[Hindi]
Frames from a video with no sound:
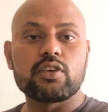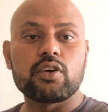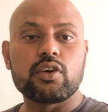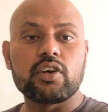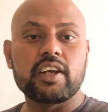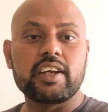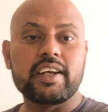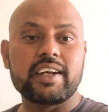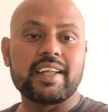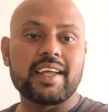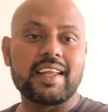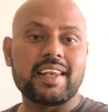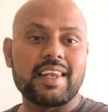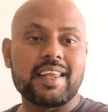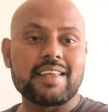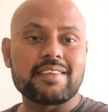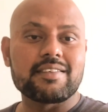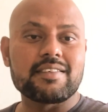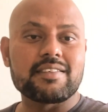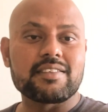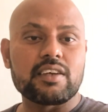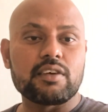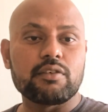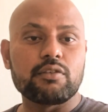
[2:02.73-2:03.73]
जो इंडियन
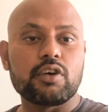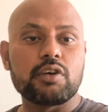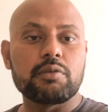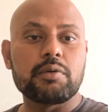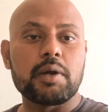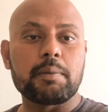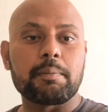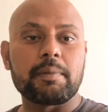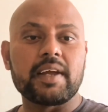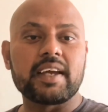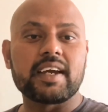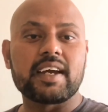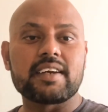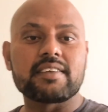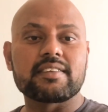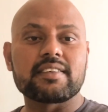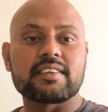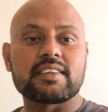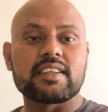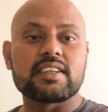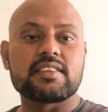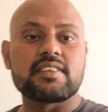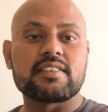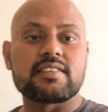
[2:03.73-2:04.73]
लाइसेंस है वो भी अप्लाई कर
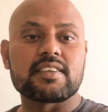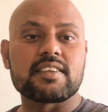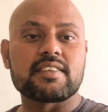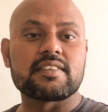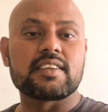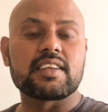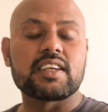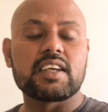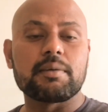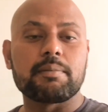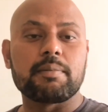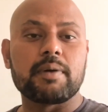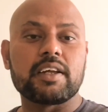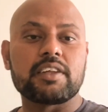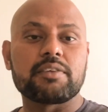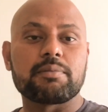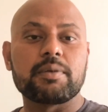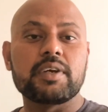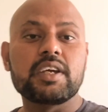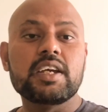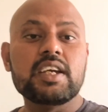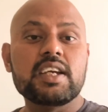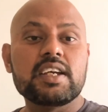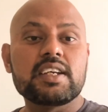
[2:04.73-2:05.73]
सकते हैं जिस किसी के पास
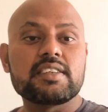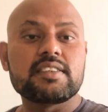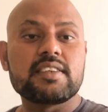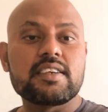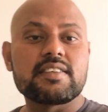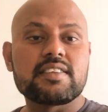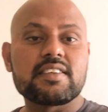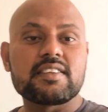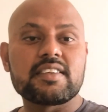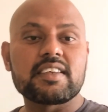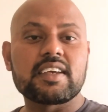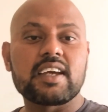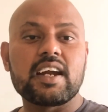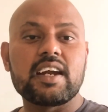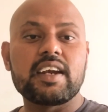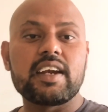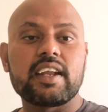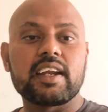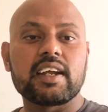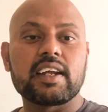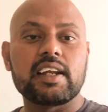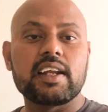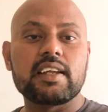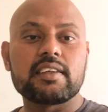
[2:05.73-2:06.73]
भी जिस किसी
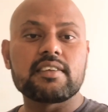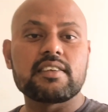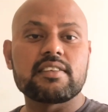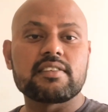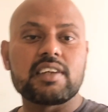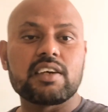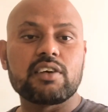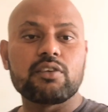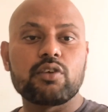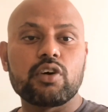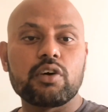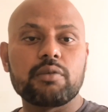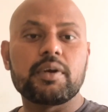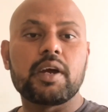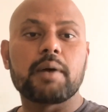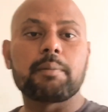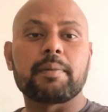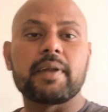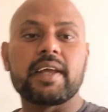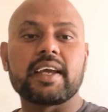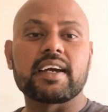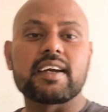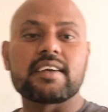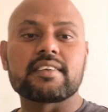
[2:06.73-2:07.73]
कंट्री का लाइसेंस है वो भी
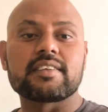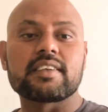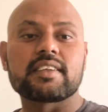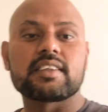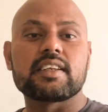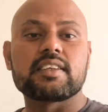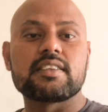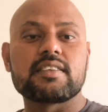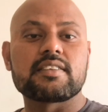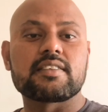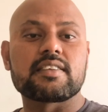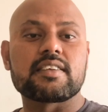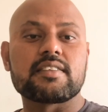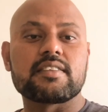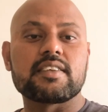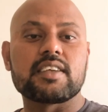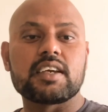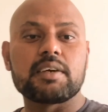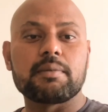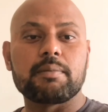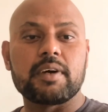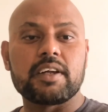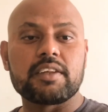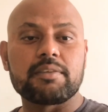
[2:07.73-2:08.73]
अप्लाई कर सकते हैं जिस किसी
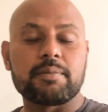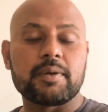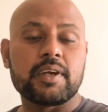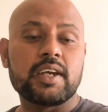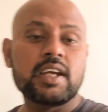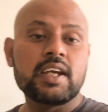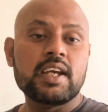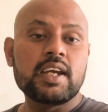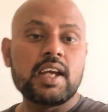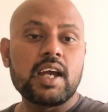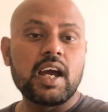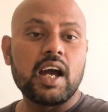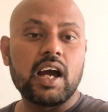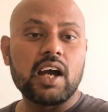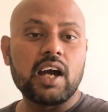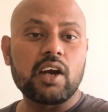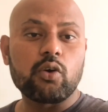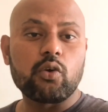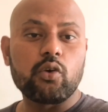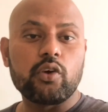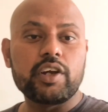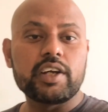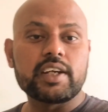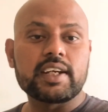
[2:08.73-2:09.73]
के पास भी
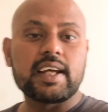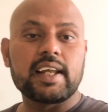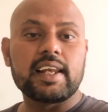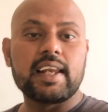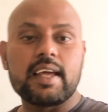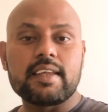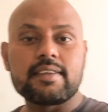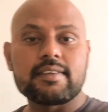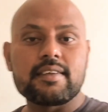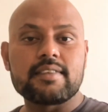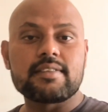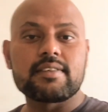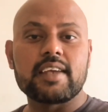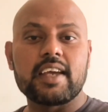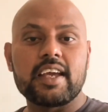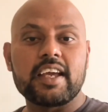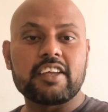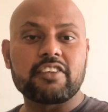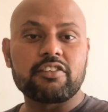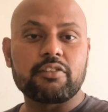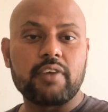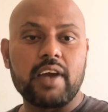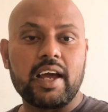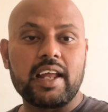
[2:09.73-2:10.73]
कोविड का लाइसेंस है
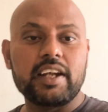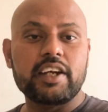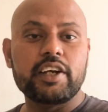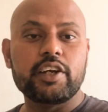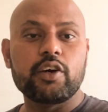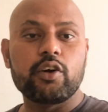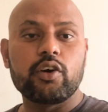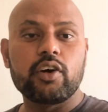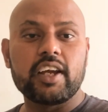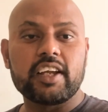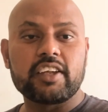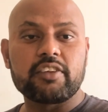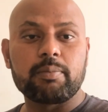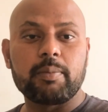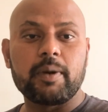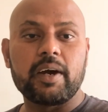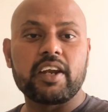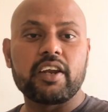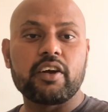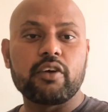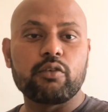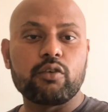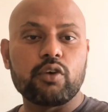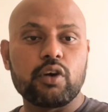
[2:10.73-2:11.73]
वैलिड हो
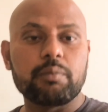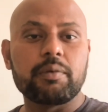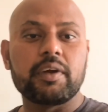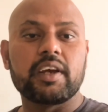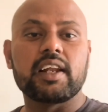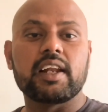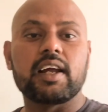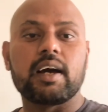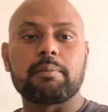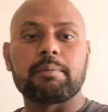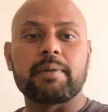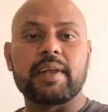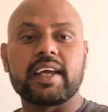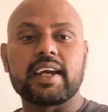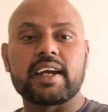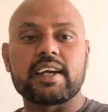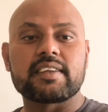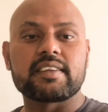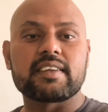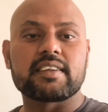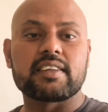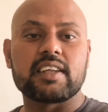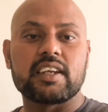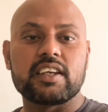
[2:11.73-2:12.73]
एक्सपायर हो वो भी अप्लाई कर
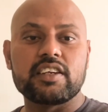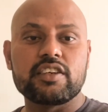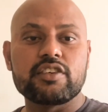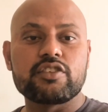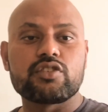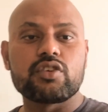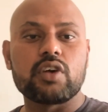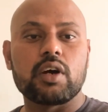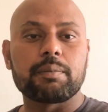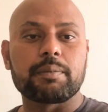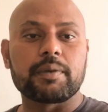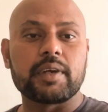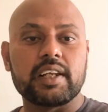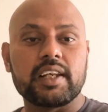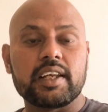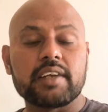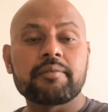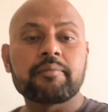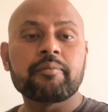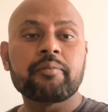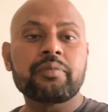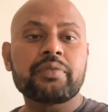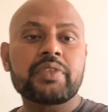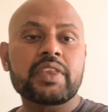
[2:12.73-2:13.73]
सकते हैं इस जॉब के लिए
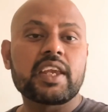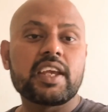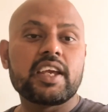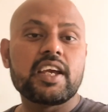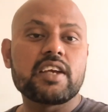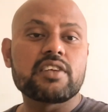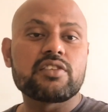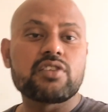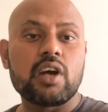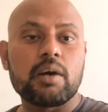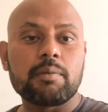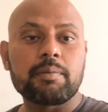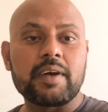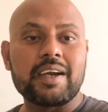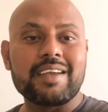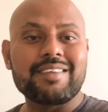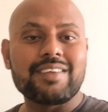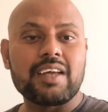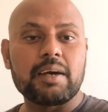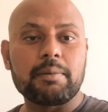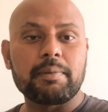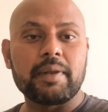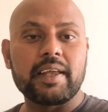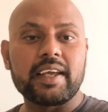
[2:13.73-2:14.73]
ये जॉब
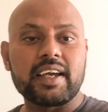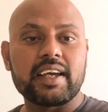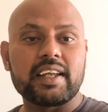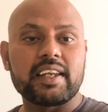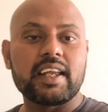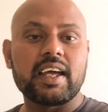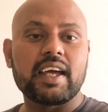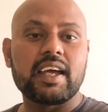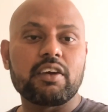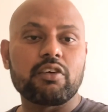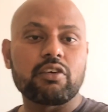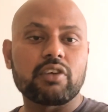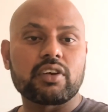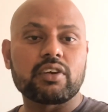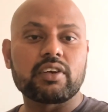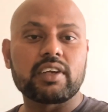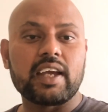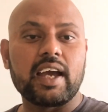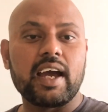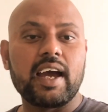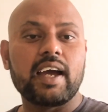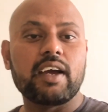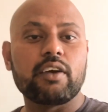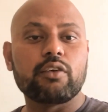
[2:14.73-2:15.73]
कैसा अप्लाई करना है
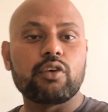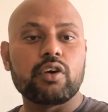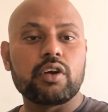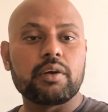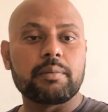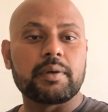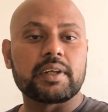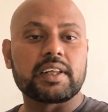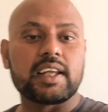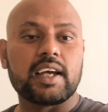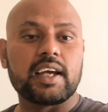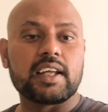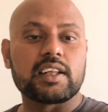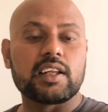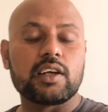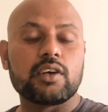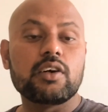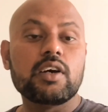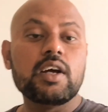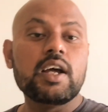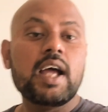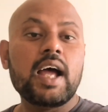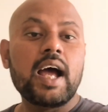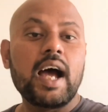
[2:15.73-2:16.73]
क्या है वो भी बताता
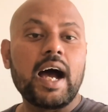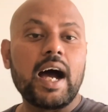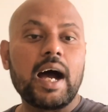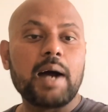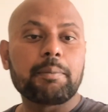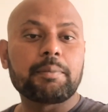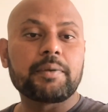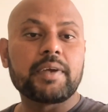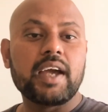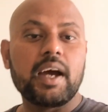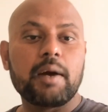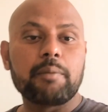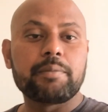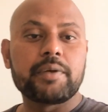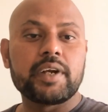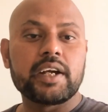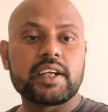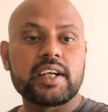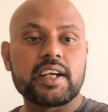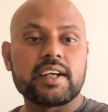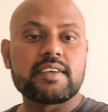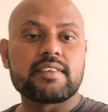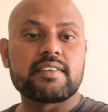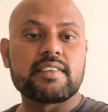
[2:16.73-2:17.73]
हूँ आपके
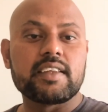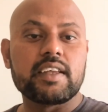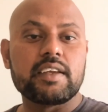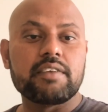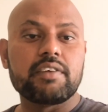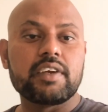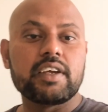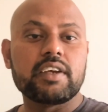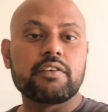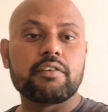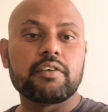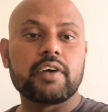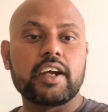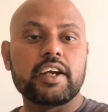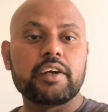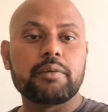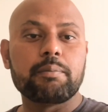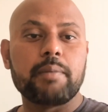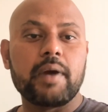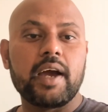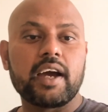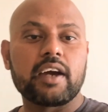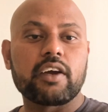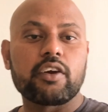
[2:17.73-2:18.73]
अपडेटेड सीवी वेट
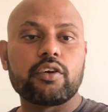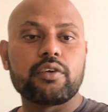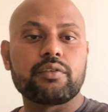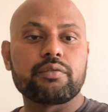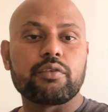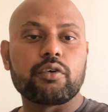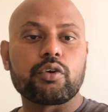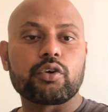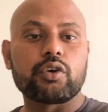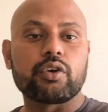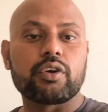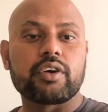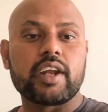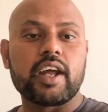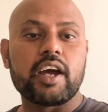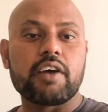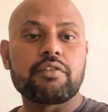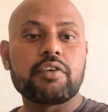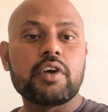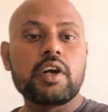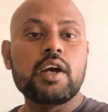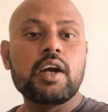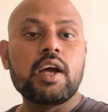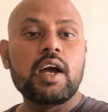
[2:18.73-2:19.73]
बैकग्राउंड
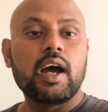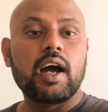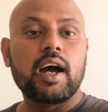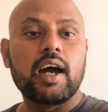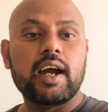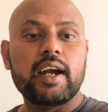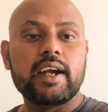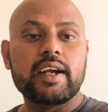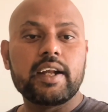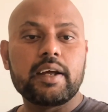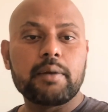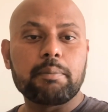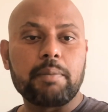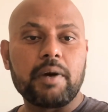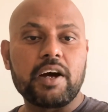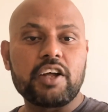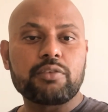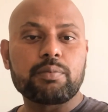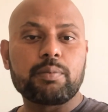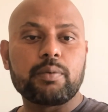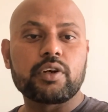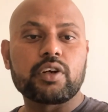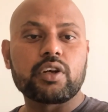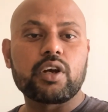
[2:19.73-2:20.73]
फोटोग्राफ एंड
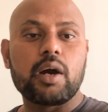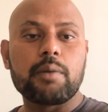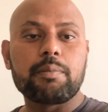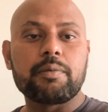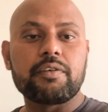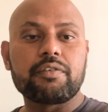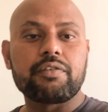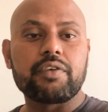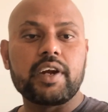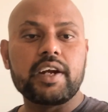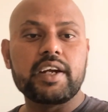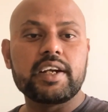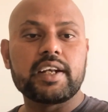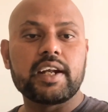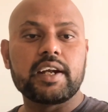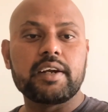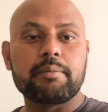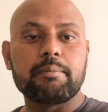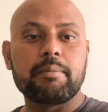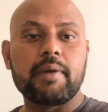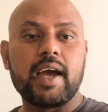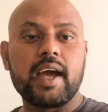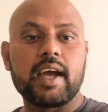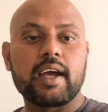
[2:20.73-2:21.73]
पासपोर्ट कॉपी फ्रंट एंड
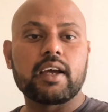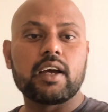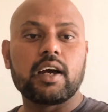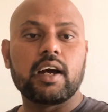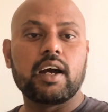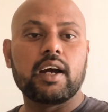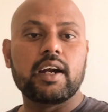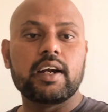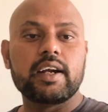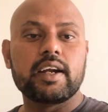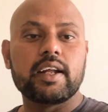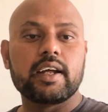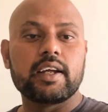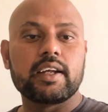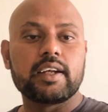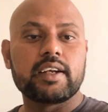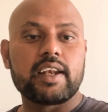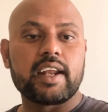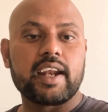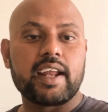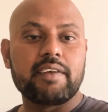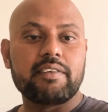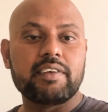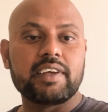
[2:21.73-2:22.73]
बैक एंड
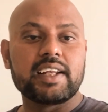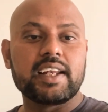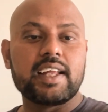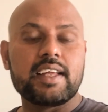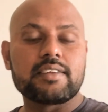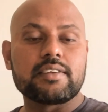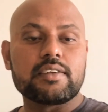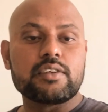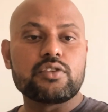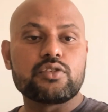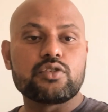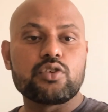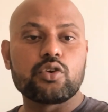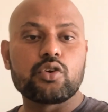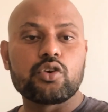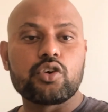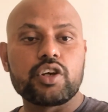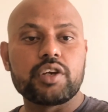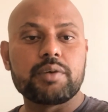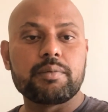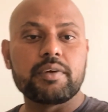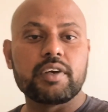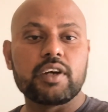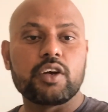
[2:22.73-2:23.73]
ड्राइविंग लाइसेंस जो
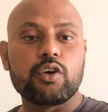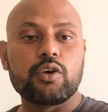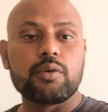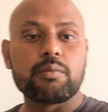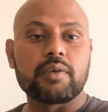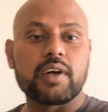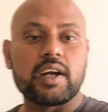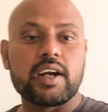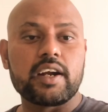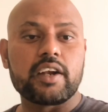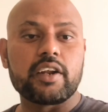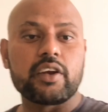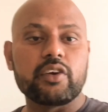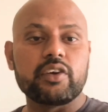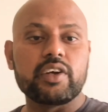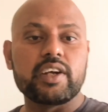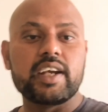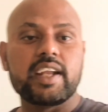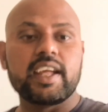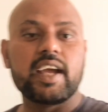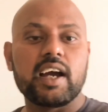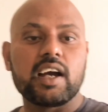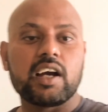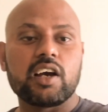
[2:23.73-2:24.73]
कोई भी होम कंट्री
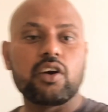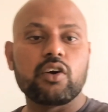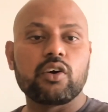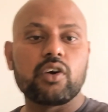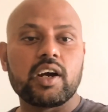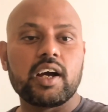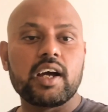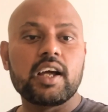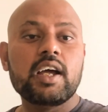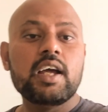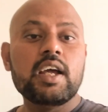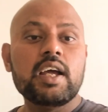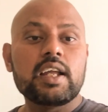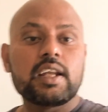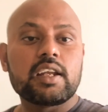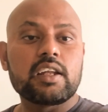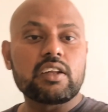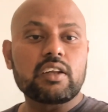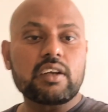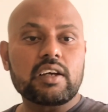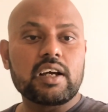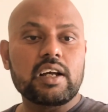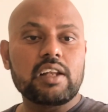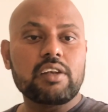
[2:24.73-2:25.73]
इंडिया का होगा या
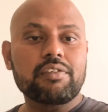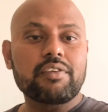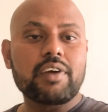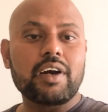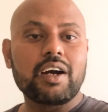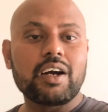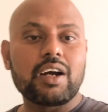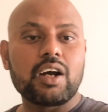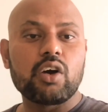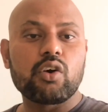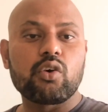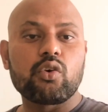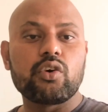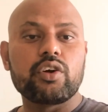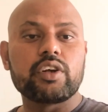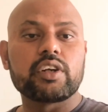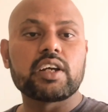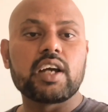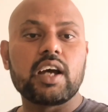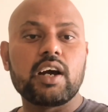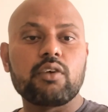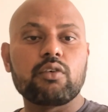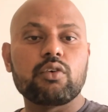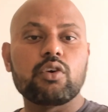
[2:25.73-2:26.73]
तो गल्फ का होगा कोइट
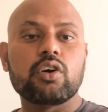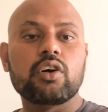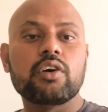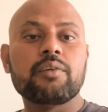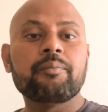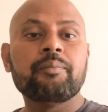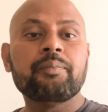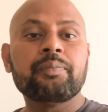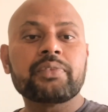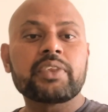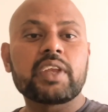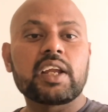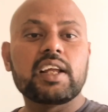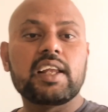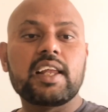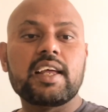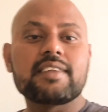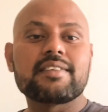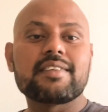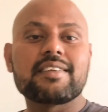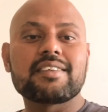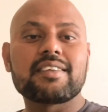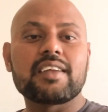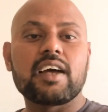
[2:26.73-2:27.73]
का वो
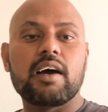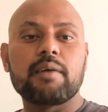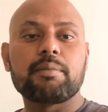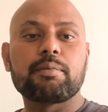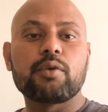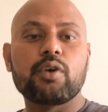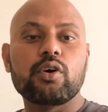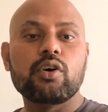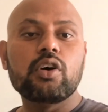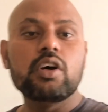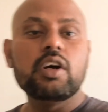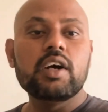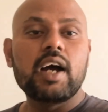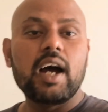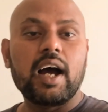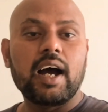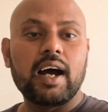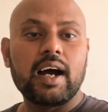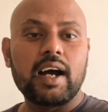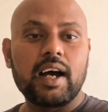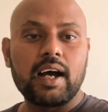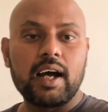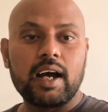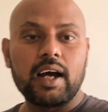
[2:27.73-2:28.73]
लाइसेंस आपको आ,